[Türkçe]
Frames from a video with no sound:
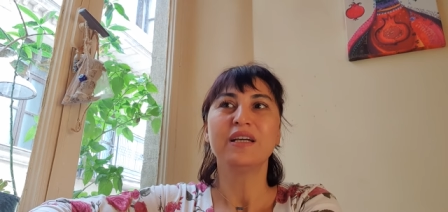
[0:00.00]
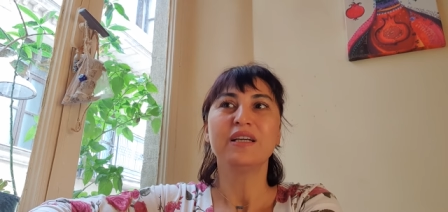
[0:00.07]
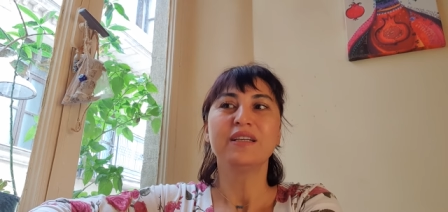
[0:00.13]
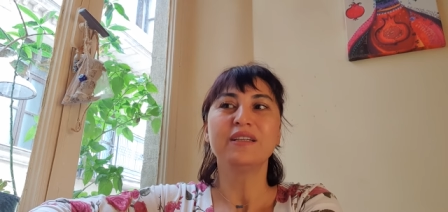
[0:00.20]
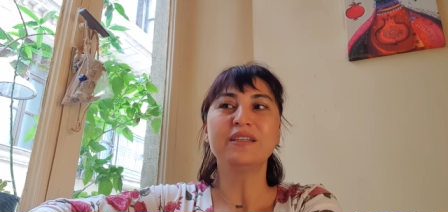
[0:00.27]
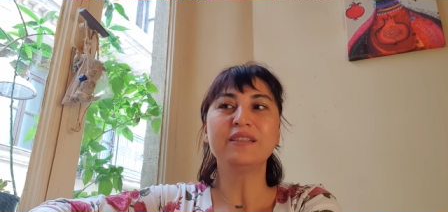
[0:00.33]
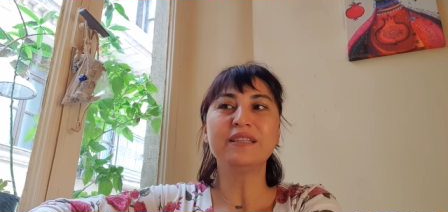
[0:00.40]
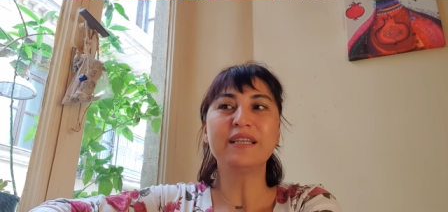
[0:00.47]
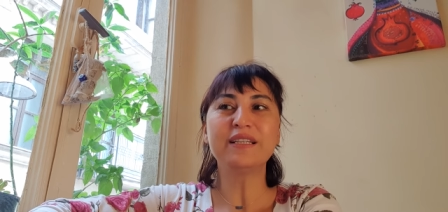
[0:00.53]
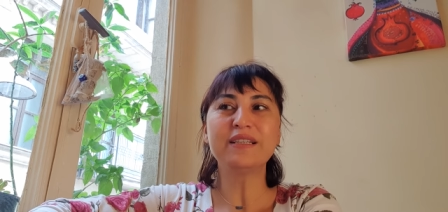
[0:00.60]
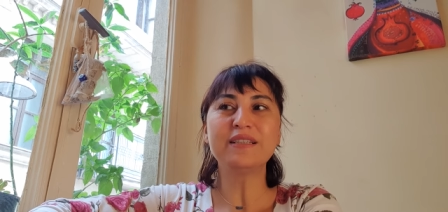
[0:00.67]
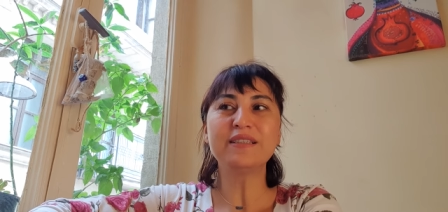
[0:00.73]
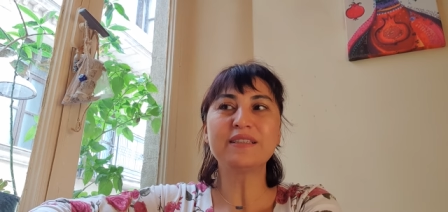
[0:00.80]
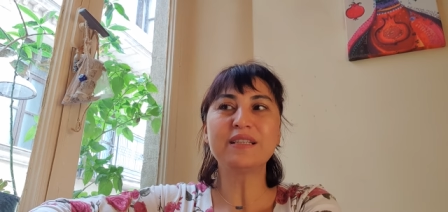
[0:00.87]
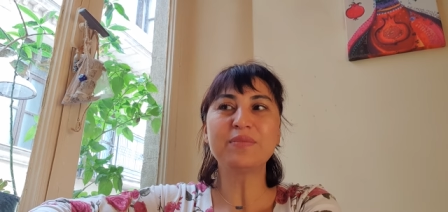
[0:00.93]
E,
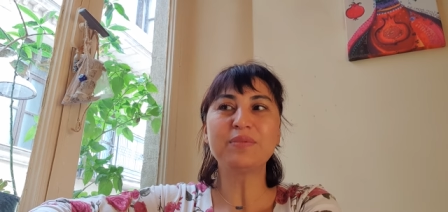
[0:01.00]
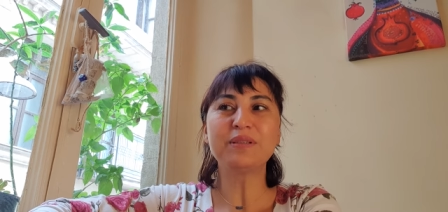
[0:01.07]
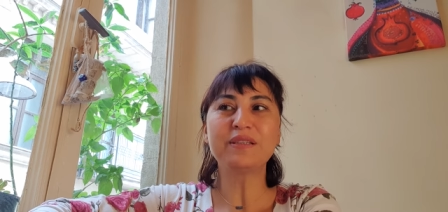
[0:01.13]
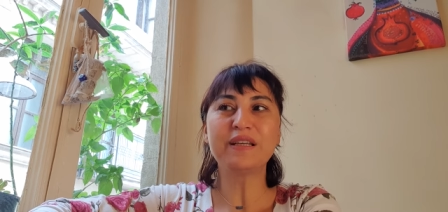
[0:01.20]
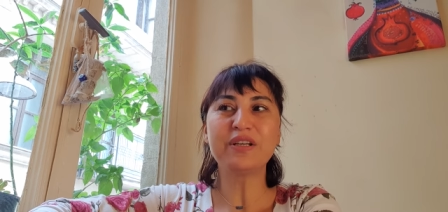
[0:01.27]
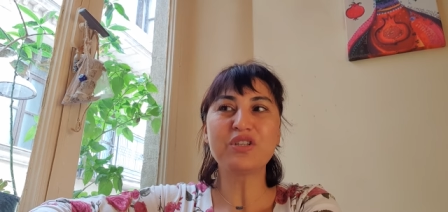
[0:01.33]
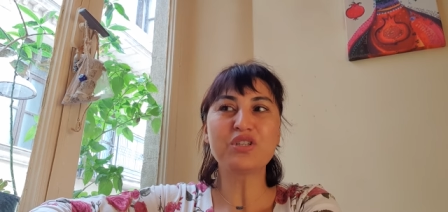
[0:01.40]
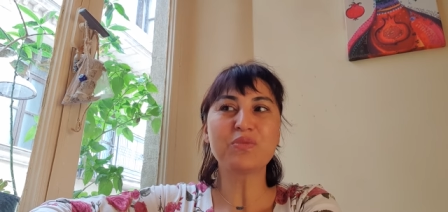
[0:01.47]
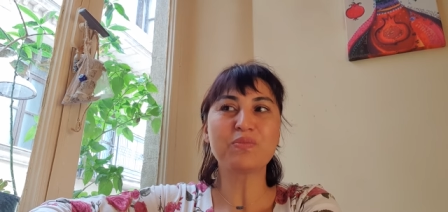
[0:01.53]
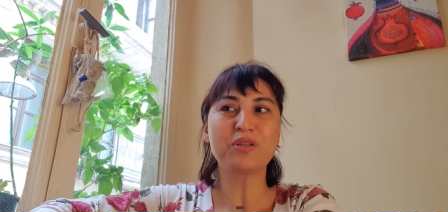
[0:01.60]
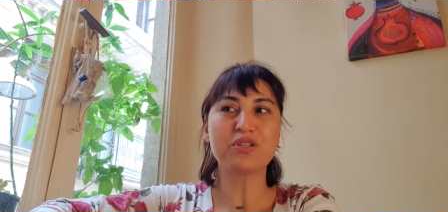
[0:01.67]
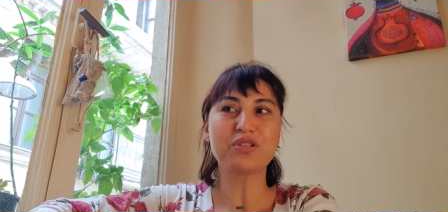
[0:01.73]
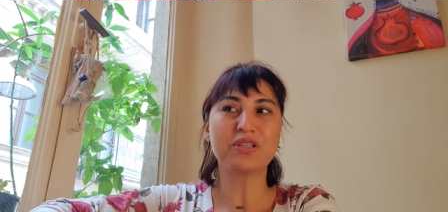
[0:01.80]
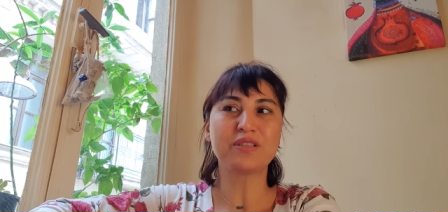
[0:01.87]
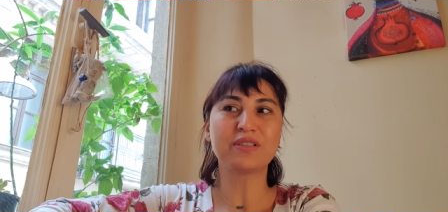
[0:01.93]
yerinizde bir değişim
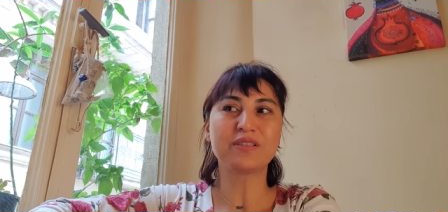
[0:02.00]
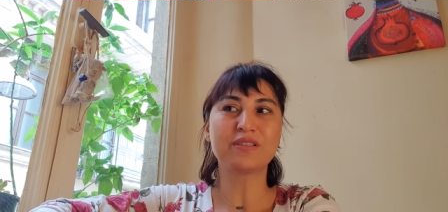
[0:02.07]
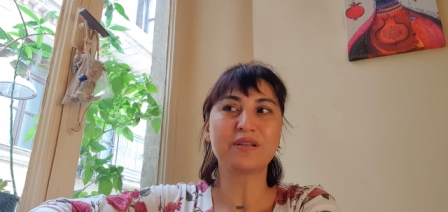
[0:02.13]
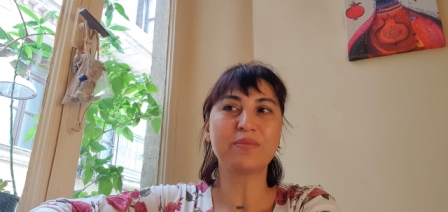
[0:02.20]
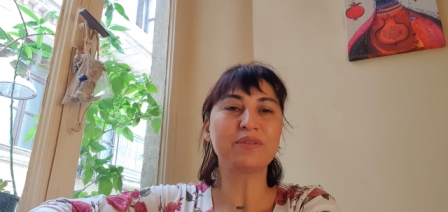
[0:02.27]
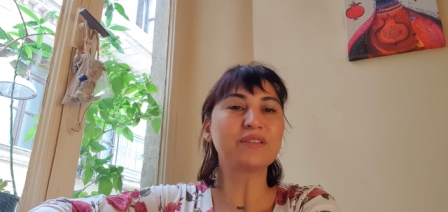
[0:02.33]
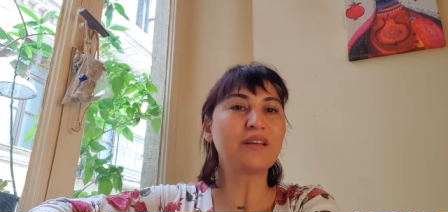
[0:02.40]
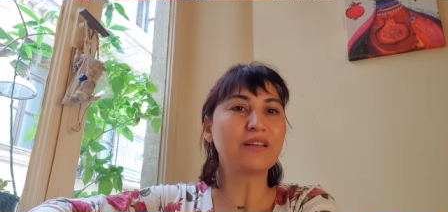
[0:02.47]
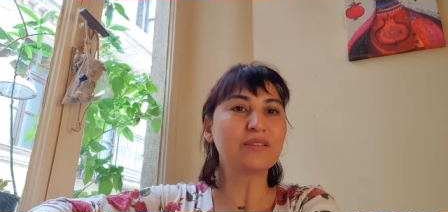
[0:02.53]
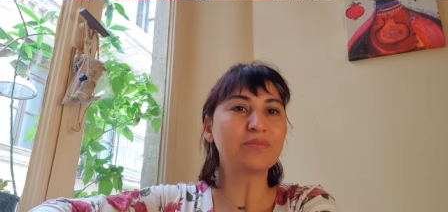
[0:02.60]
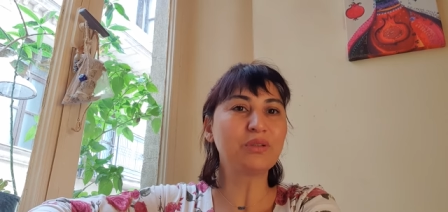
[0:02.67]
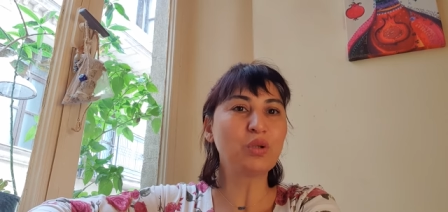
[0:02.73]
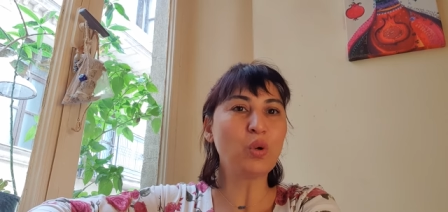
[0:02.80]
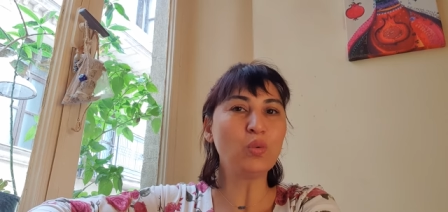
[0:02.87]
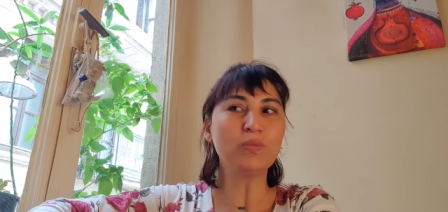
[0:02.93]
yaşadınız ama
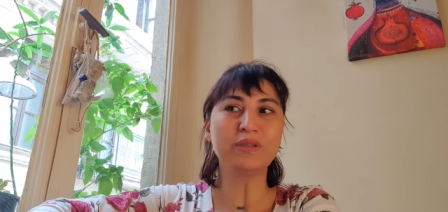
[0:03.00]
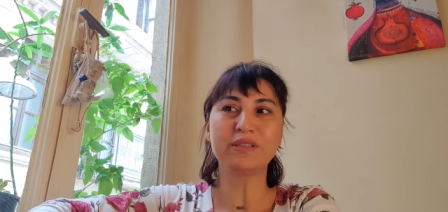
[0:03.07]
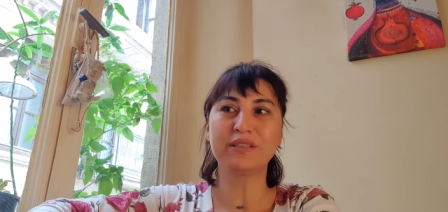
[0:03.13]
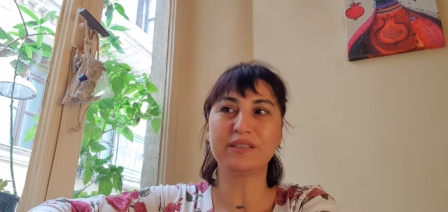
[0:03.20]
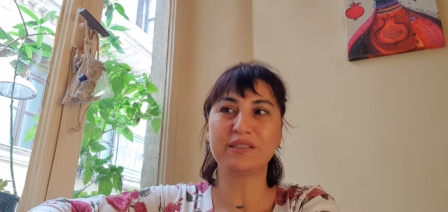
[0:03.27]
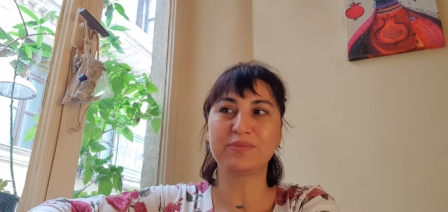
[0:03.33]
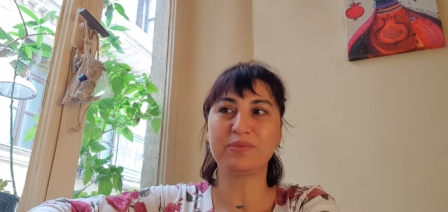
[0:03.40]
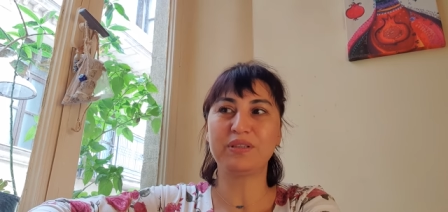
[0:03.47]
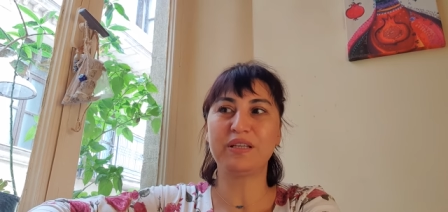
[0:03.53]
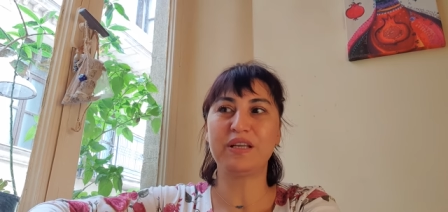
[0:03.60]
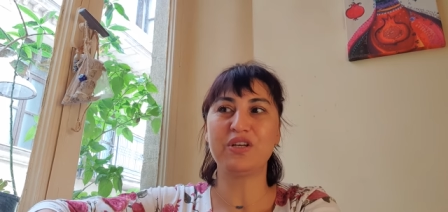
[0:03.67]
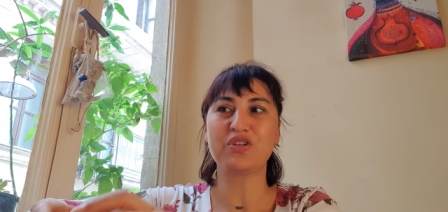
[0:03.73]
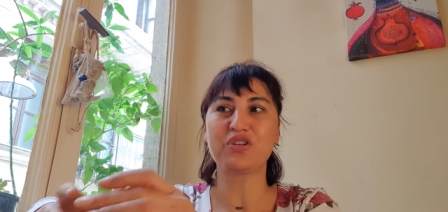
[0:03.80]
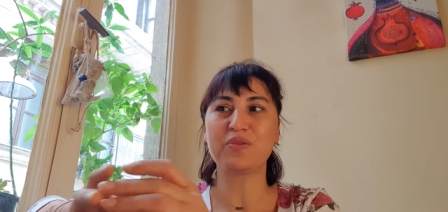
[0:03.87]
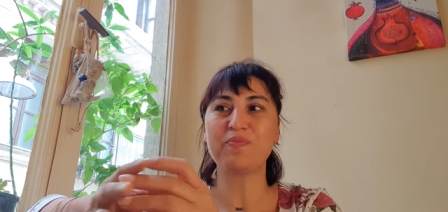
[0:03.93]
tatmin olmadığınız bir
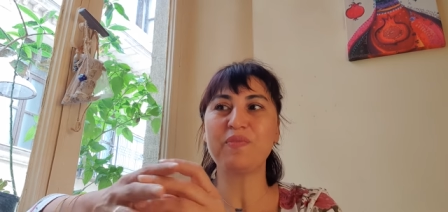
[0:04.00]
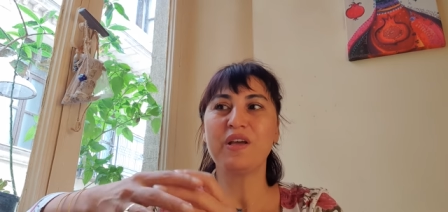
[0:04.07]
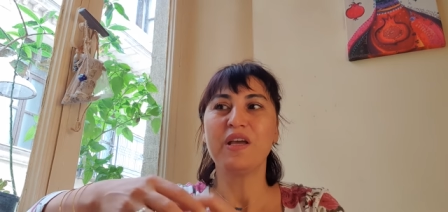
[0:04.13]
değişim